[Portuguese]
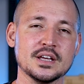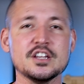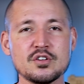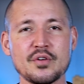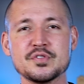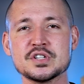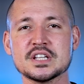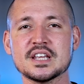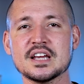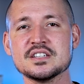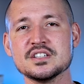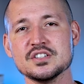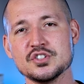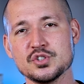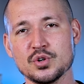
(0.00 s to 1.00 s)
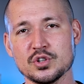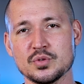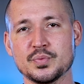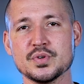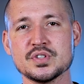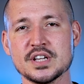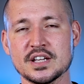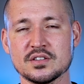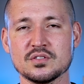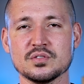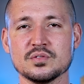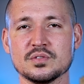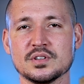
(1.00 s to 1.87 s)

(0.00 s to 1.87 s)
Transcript: e o FGTS de 8%,